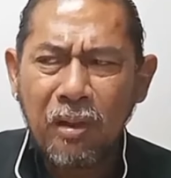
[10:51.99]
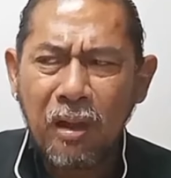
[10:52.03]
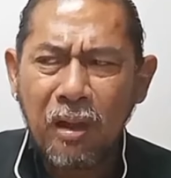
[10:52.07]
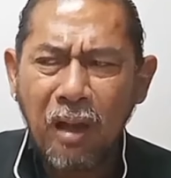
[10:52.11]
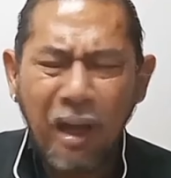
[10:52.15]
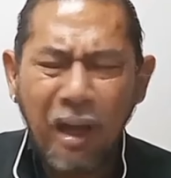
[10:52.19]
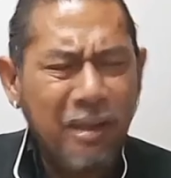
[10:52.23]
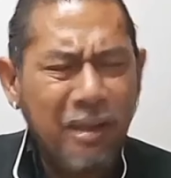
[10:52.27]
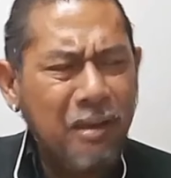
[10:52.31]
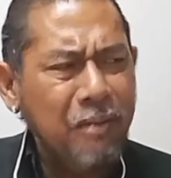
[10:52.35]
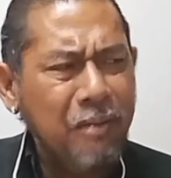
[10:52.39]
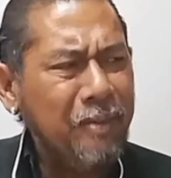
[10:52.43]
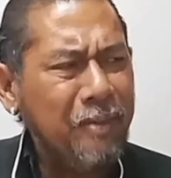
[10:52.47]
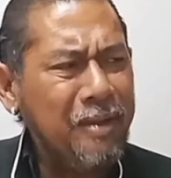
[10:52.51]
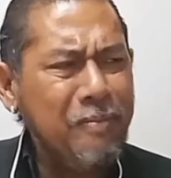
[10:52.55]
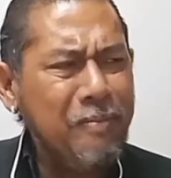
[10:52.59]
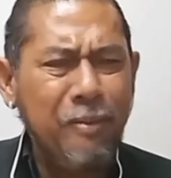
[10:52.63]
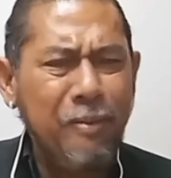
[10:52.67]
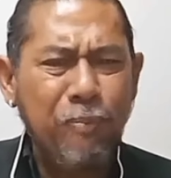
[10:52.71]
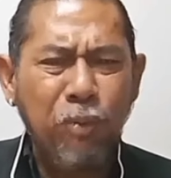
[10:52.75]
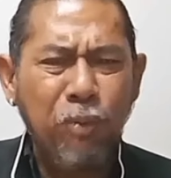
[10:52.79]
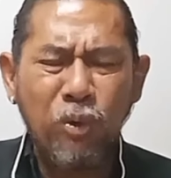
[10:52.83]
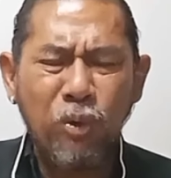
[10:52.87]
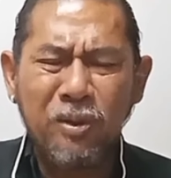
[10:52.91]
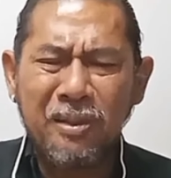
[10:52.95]
เฮ้ยไม่มี
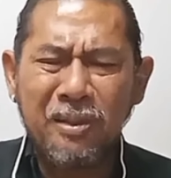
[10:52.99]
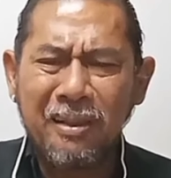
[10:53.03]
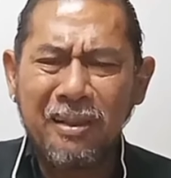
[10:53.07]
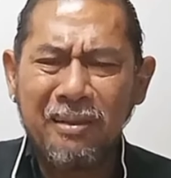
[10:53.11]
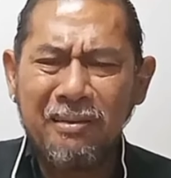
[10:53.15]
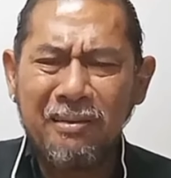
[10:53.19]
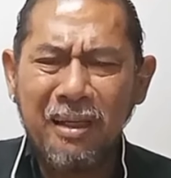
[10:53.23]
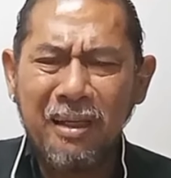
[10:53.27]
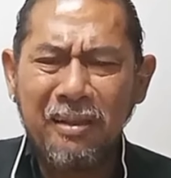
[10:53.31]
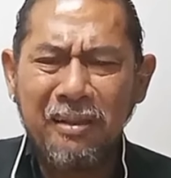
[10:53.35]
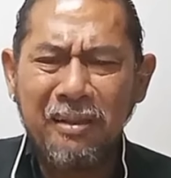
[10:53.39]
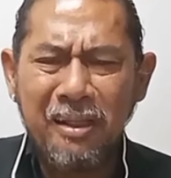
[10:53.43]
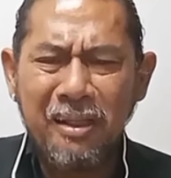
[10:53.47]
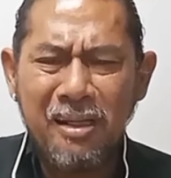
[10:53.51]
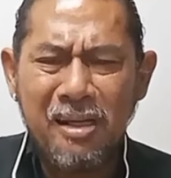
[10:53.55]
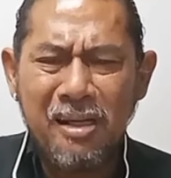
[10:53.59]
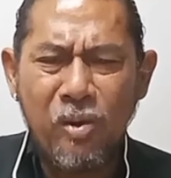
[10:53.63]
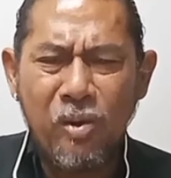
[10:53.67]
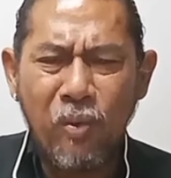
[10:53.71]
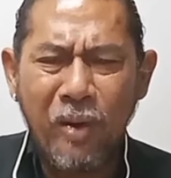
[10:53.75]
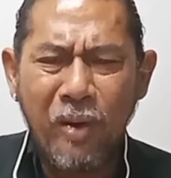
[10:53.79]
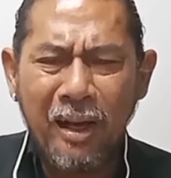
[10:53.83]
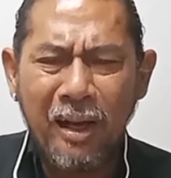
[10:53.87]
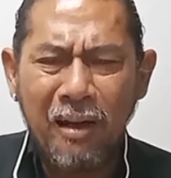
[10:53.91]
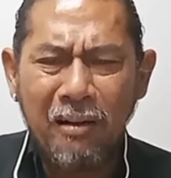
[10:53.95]
พูดถึงเรื่องนี้เลย
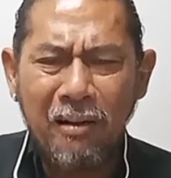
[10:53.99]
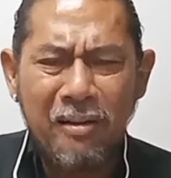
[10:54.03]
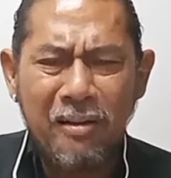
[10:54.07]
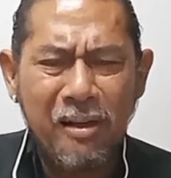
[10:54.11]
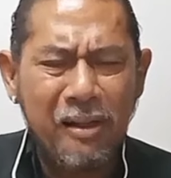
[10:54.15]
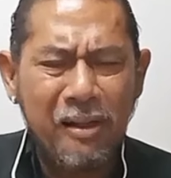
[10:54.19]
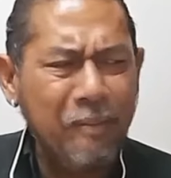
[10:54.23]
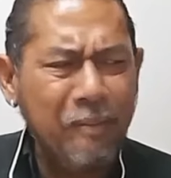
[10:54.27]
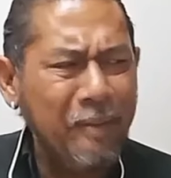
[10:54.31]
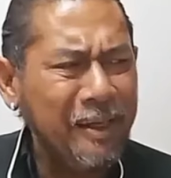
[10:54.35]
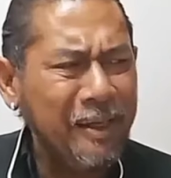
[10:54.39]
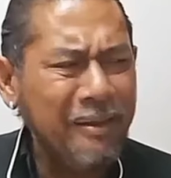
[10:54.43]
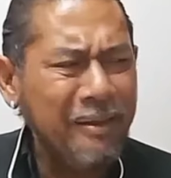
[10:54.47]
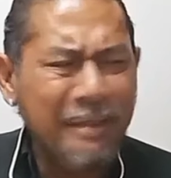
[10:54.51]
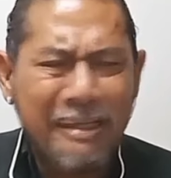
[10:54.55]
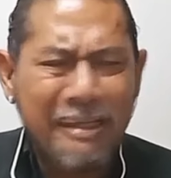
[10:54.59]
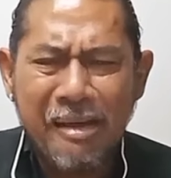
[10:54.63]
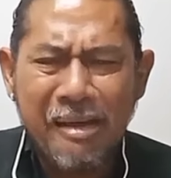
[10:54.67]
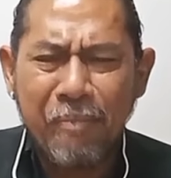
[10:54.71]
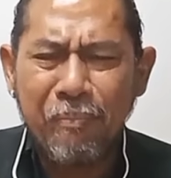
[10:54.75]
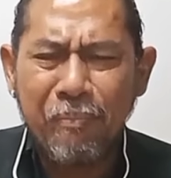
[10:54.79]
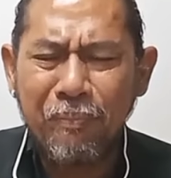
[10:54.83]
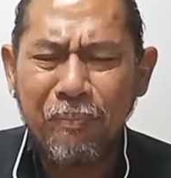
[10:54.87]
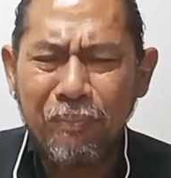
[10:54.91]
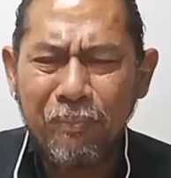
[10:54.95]
วะเรื่องนี้มันเงี
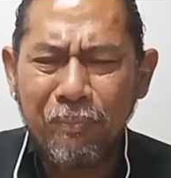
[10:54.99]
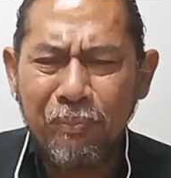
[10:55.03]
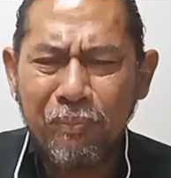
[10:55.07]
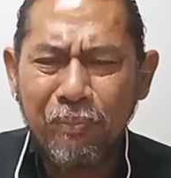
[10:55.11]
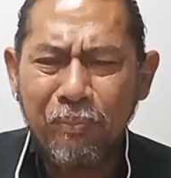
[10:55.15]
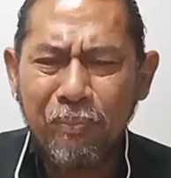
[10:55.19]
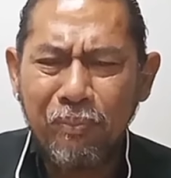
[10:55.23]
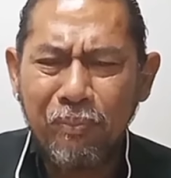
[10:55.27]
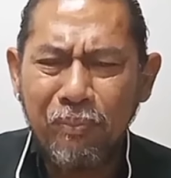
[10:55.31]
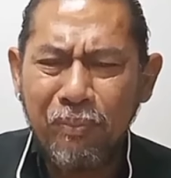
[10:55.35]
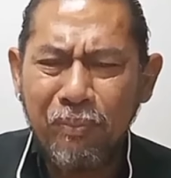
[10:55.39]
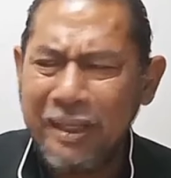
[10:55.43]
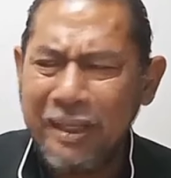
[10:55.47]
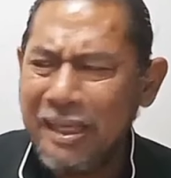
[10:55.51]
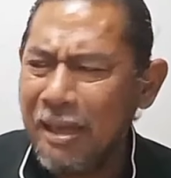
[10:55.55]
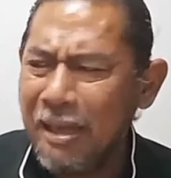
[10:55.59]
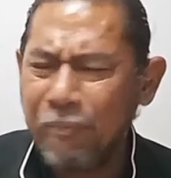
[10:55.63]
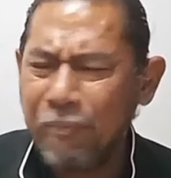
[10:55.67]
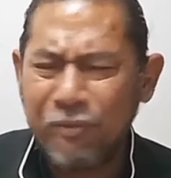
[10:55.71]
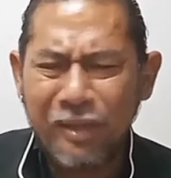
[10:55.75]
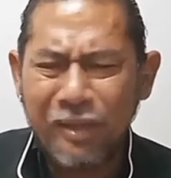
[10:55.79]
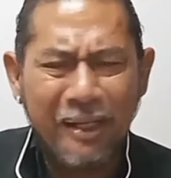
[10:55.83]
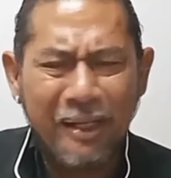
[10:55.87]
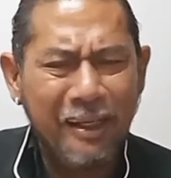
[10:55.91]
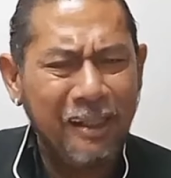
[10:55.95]
ยบ เงียบ
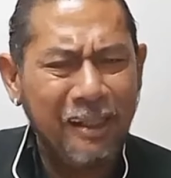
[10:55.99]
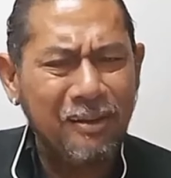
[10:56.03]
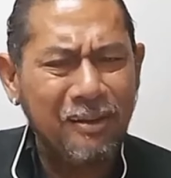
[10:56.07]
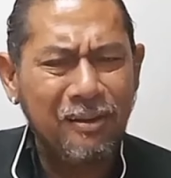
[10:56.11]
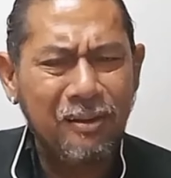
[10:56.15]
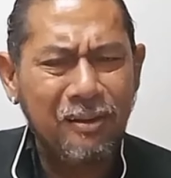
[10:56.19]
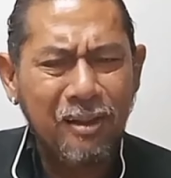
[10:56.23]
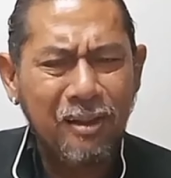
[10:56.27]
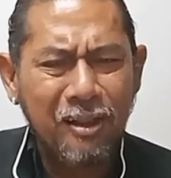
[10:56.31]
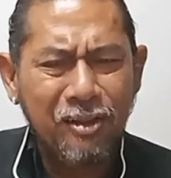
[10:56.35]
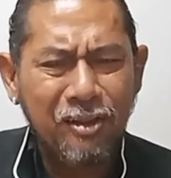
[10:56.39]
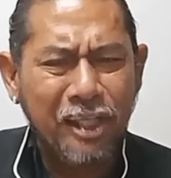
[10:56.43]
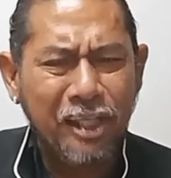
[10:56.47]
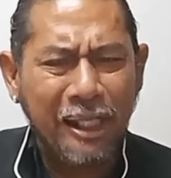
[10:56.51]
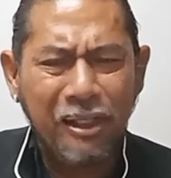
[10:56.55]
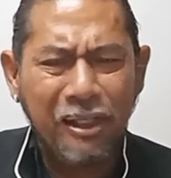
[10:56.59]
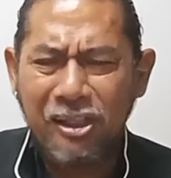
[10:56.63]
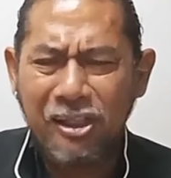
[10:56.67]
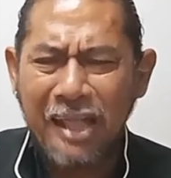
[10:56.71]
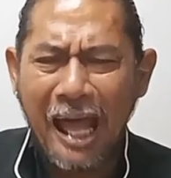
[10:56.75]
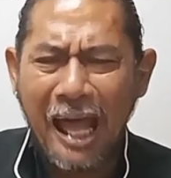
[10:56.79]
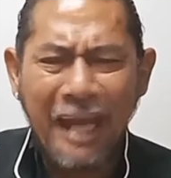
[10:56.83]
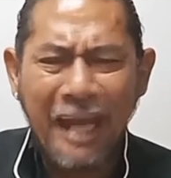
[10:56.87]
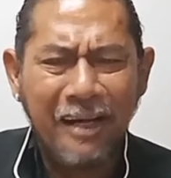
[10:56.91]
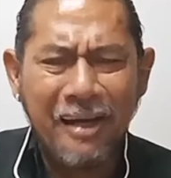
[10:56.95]
สนิทสิทธิ์
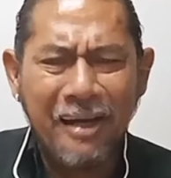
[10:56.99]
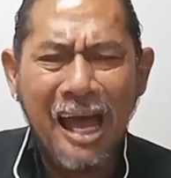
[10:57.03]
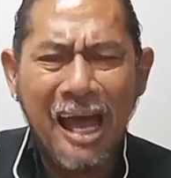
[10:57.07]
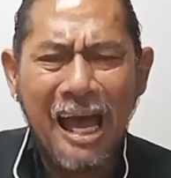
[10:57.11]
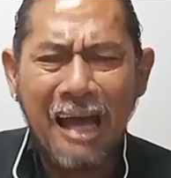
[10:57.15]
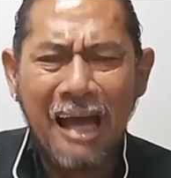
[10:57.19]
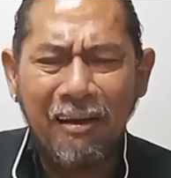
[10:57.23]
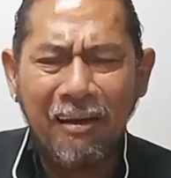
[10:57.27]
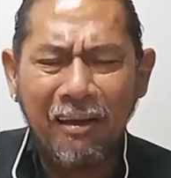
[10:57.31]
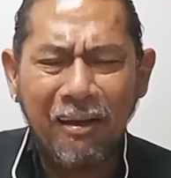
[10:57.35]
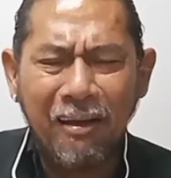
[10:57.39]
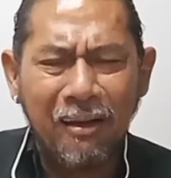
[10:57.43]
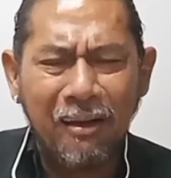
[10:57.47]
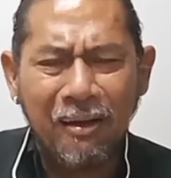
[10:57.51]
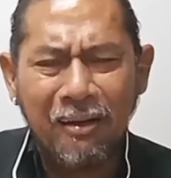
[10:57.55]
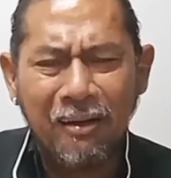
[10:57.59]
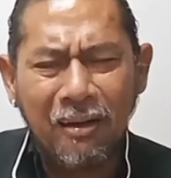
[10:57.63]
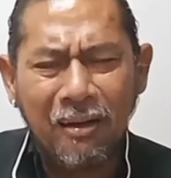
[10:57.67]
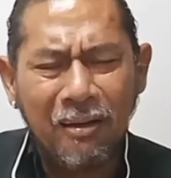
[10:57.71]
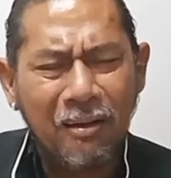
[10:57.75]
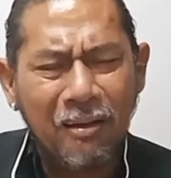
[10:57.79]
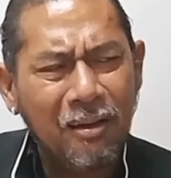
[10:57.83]
สายหน้าเลยเลยนะ